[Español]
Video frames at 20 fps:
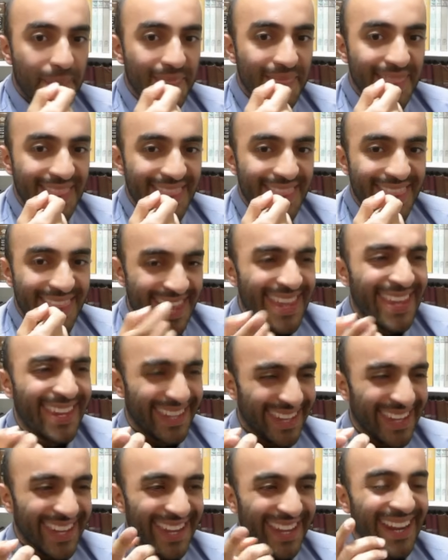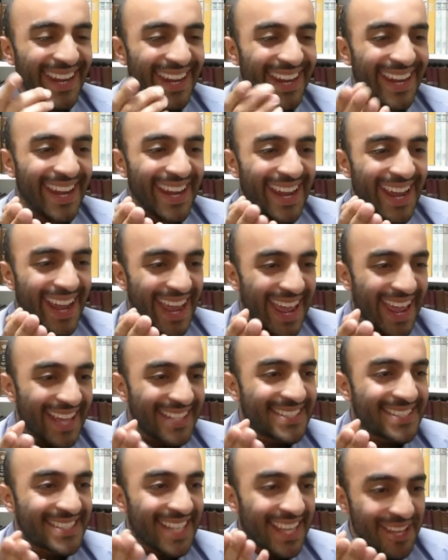Asesino, sionistas.
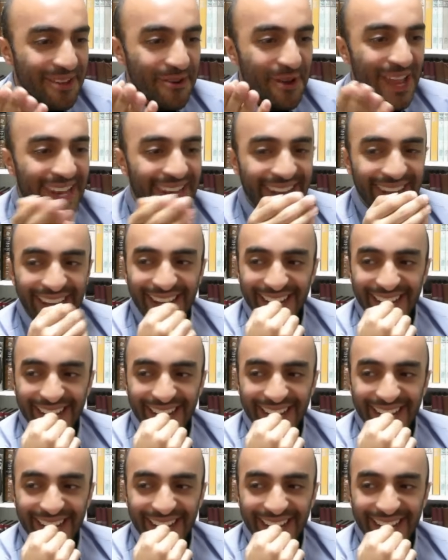Ese es el nivel.